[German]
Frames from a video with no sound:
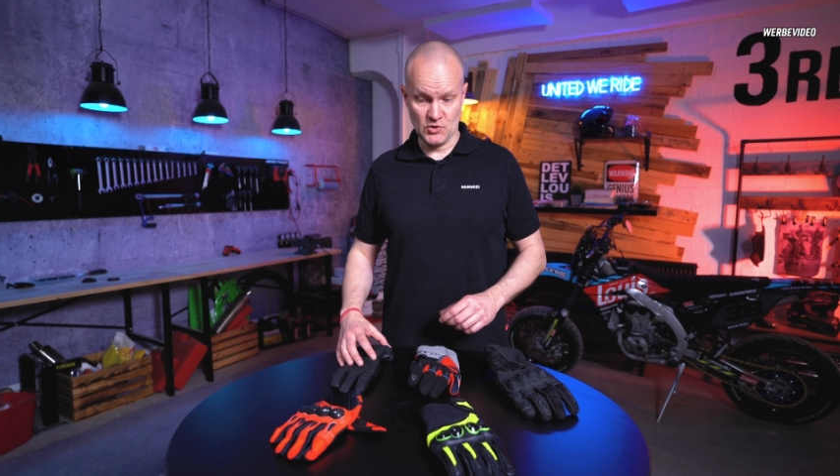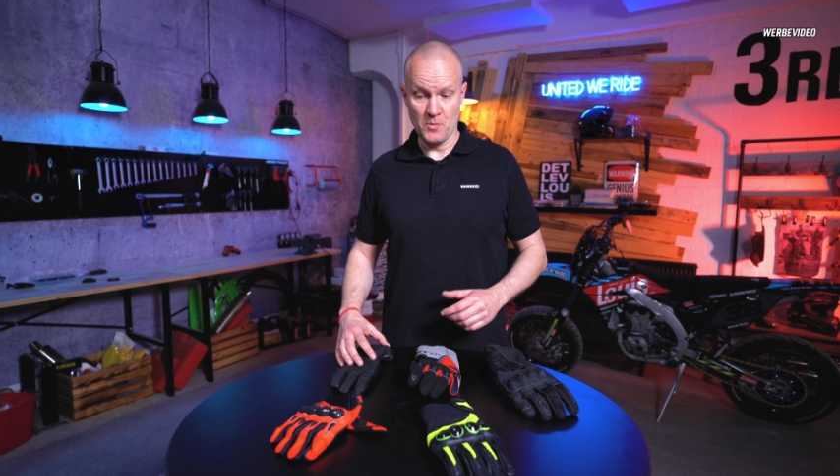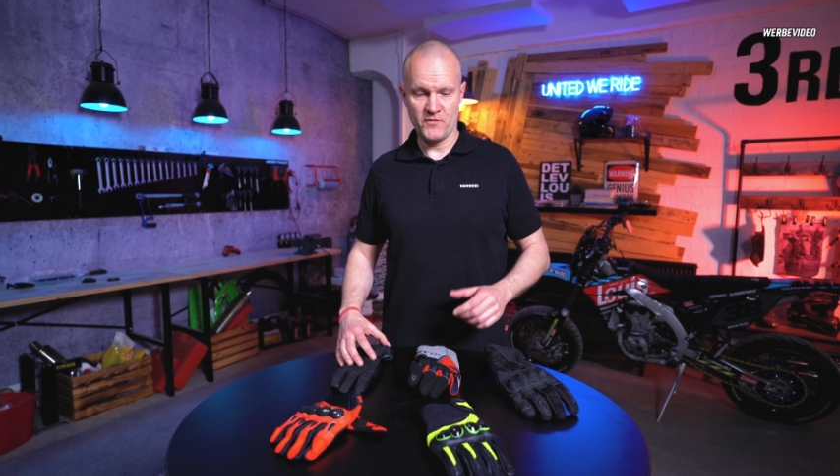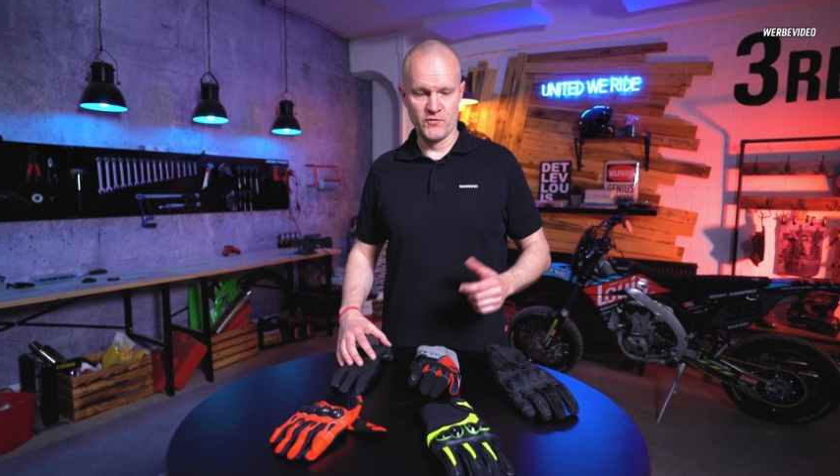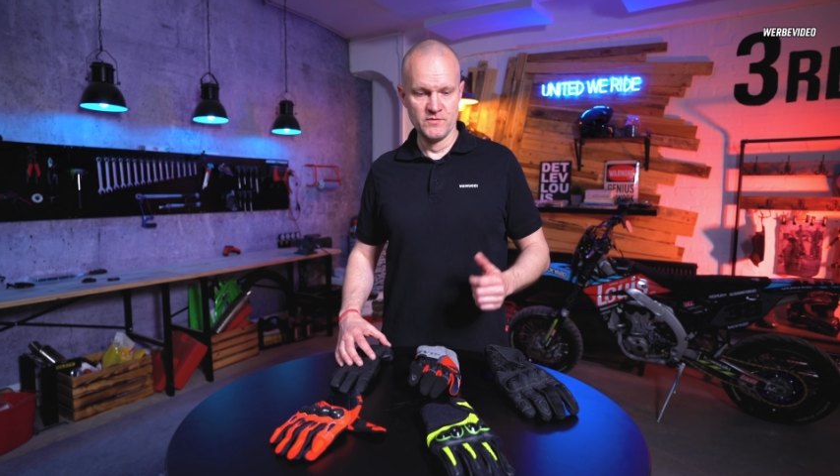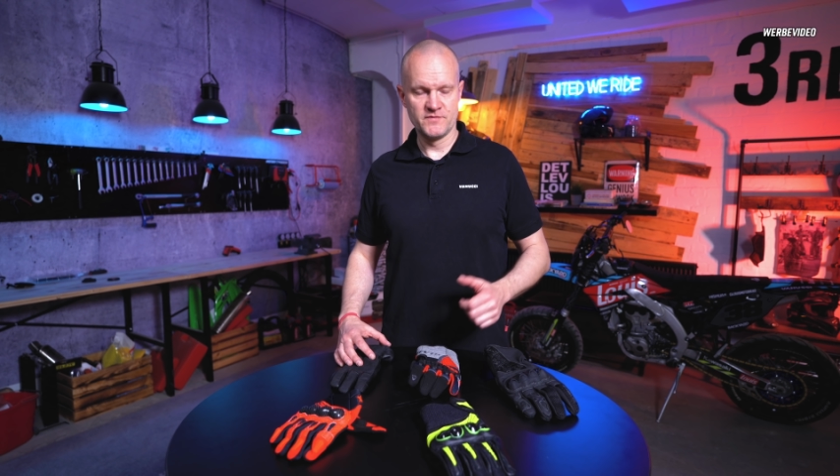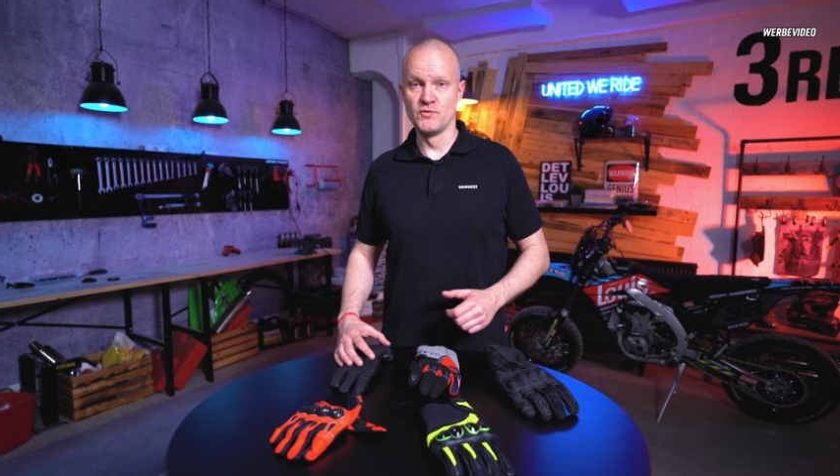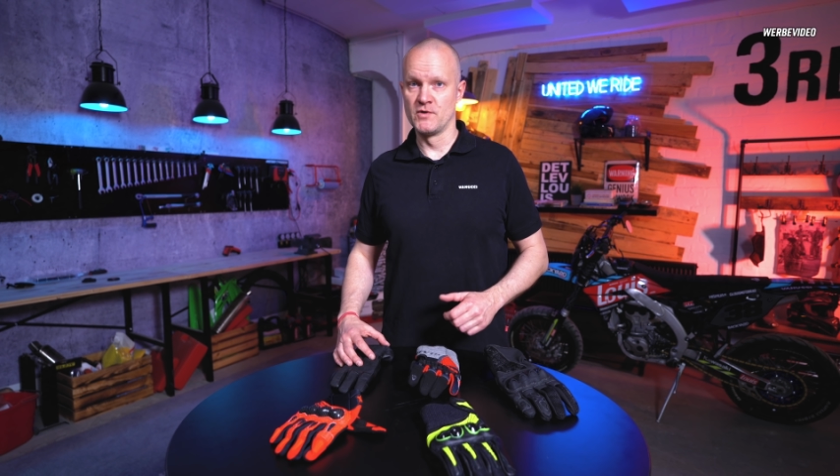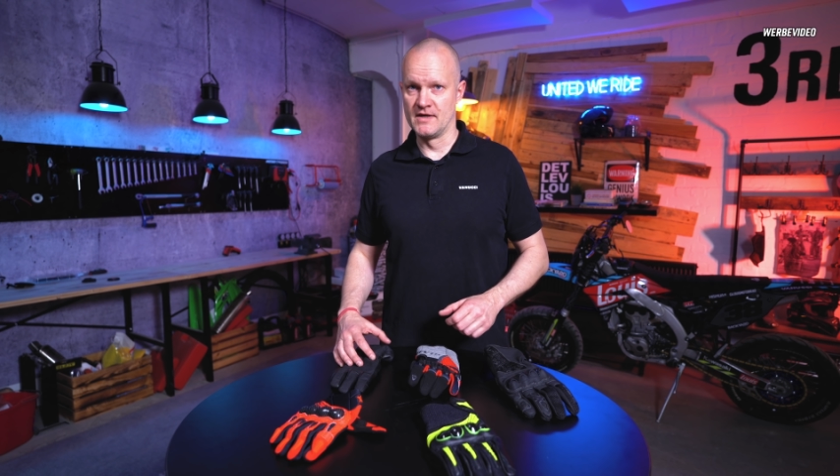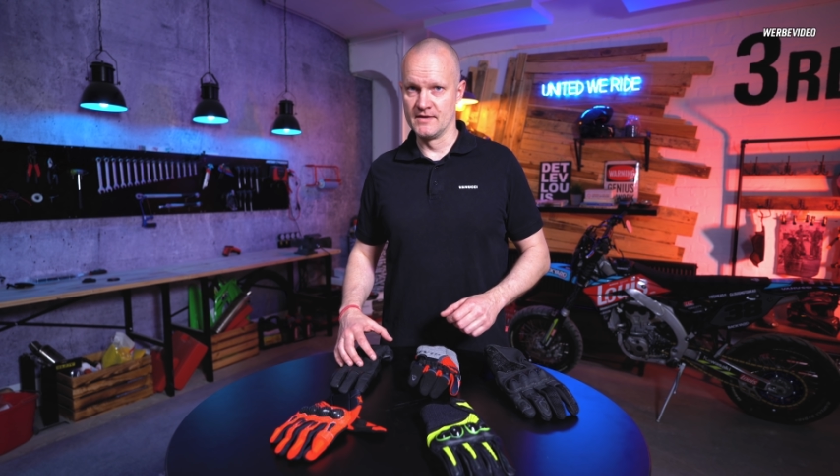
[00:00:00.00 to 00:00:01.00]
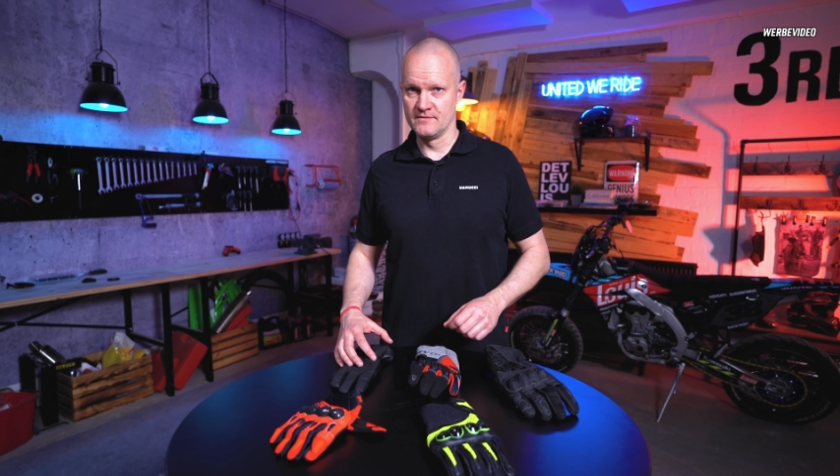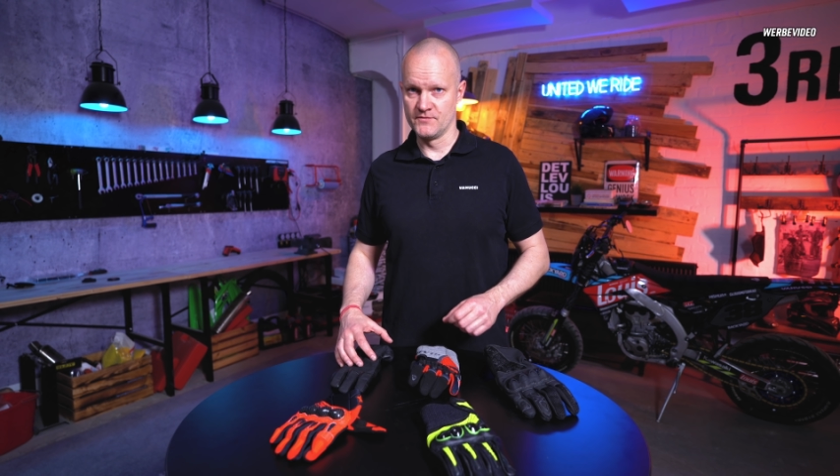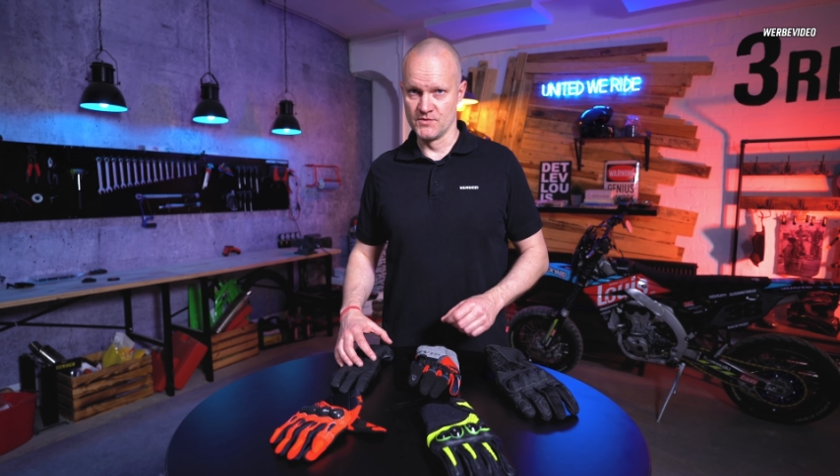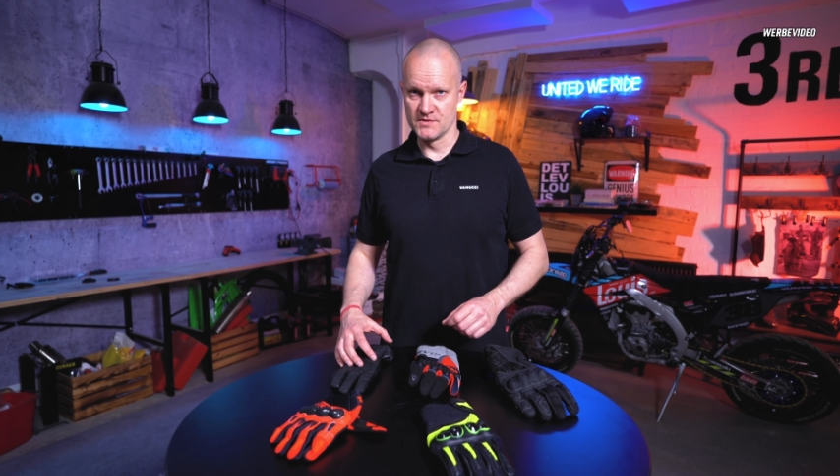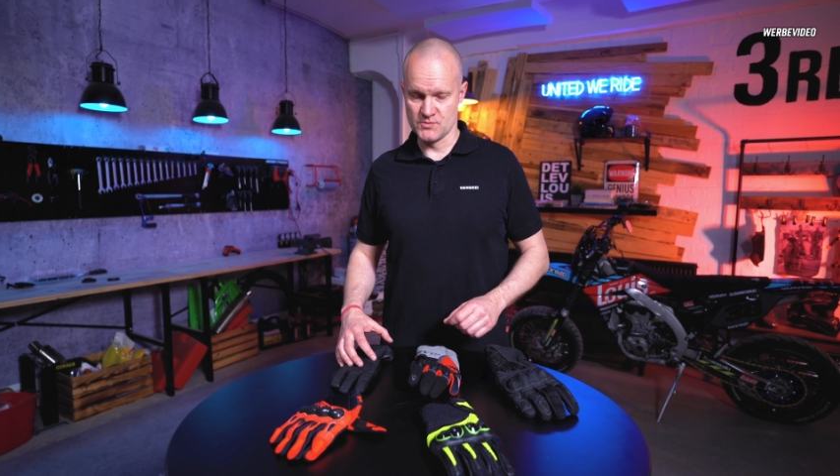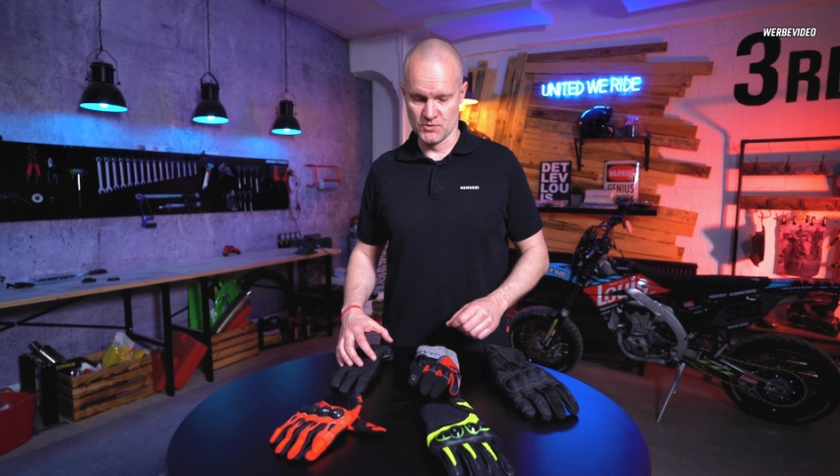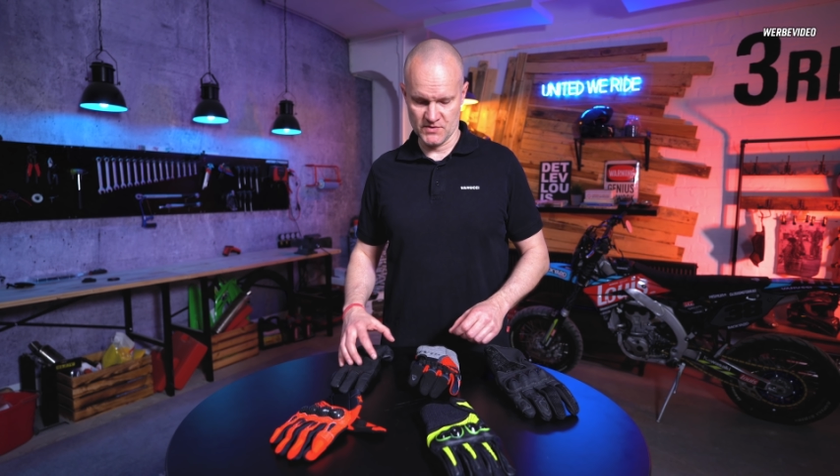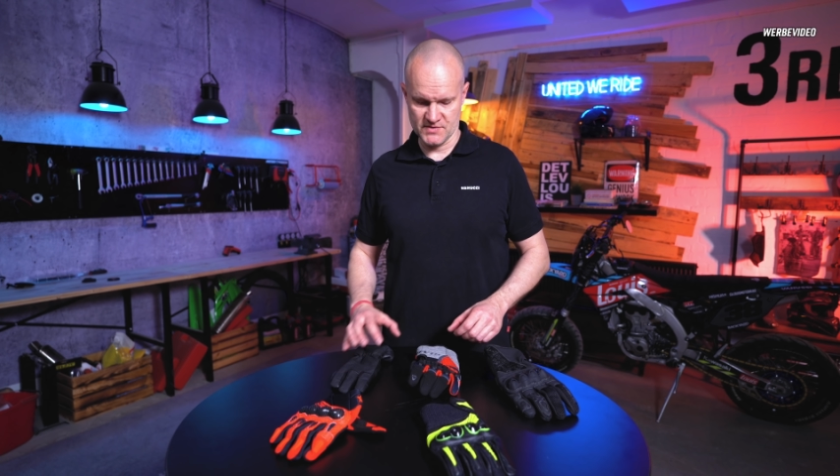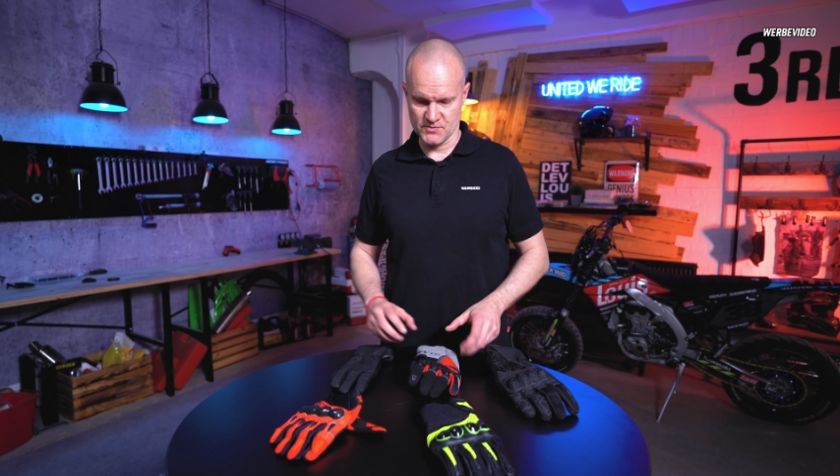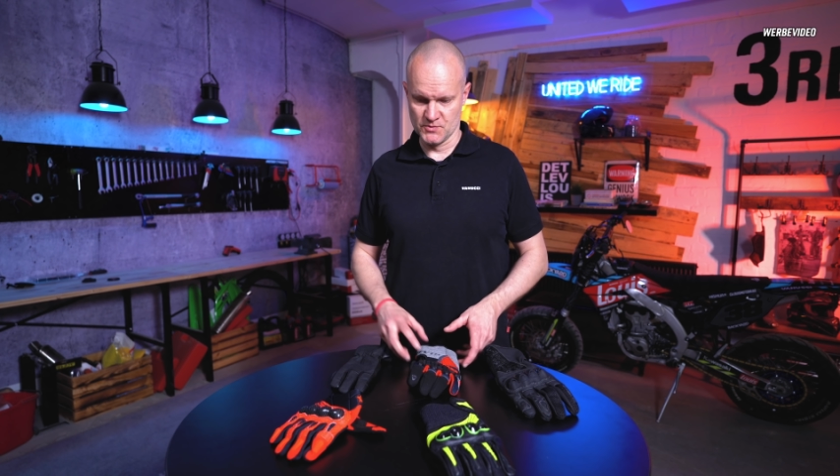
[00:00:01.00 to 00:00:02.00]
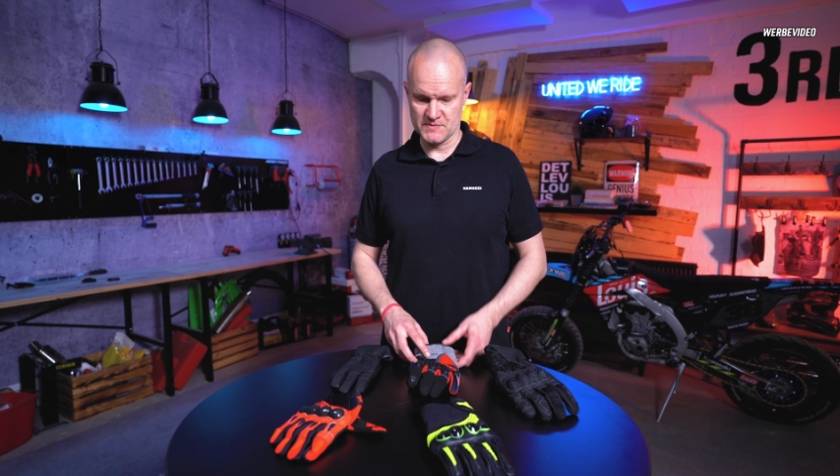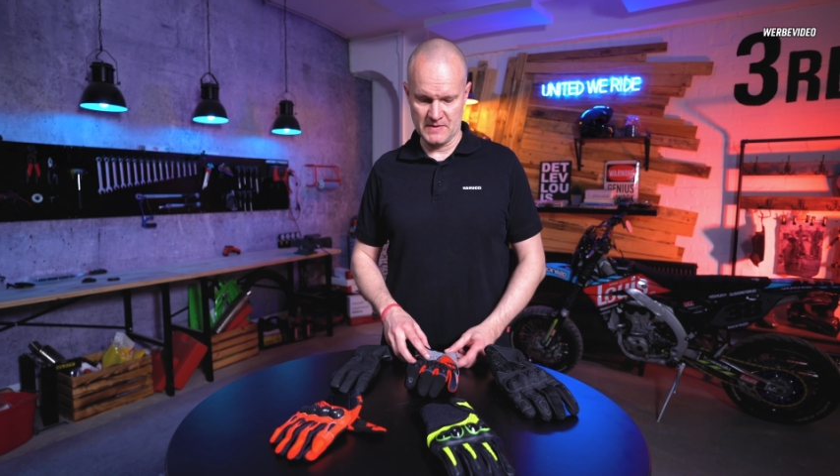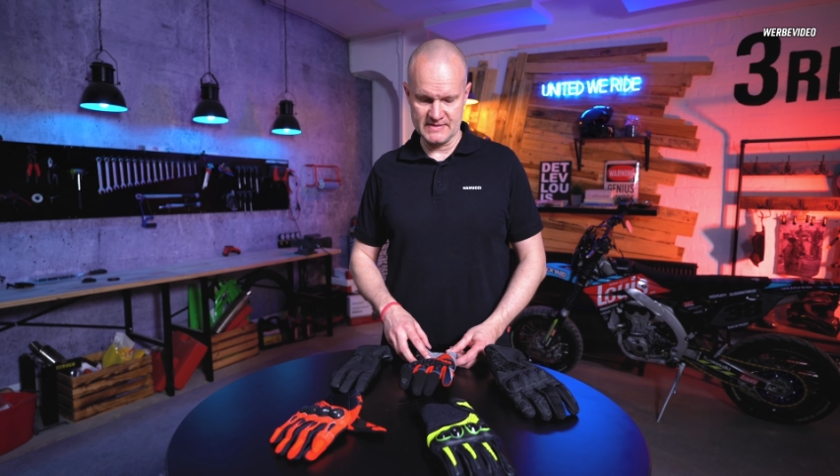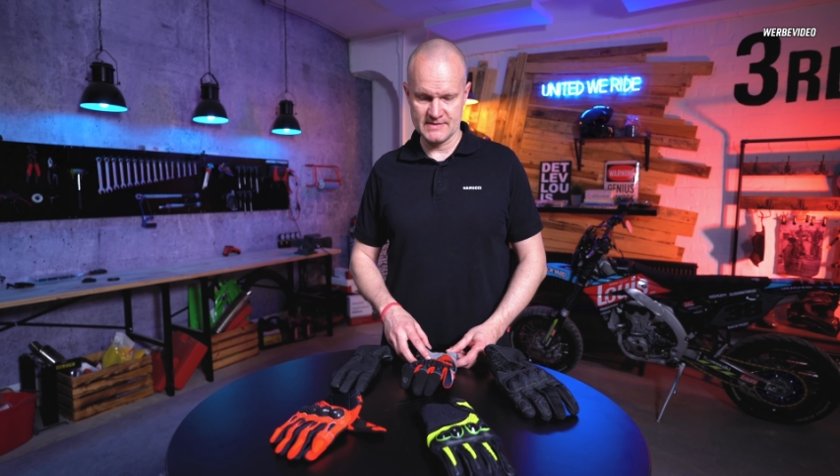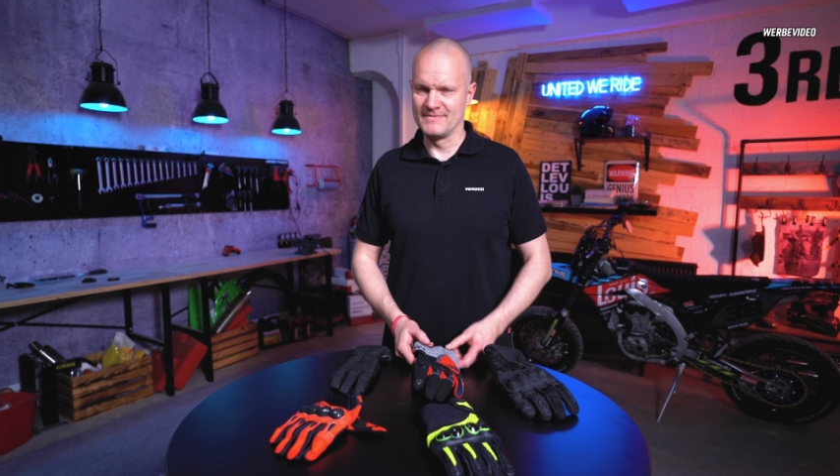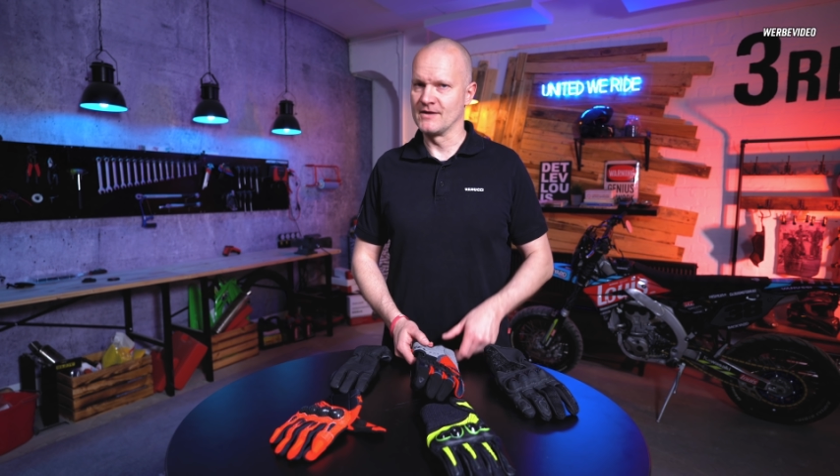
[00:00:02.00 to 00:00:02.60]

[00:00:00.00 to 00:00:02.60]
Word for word: Top 5 Neuheiten für 2022.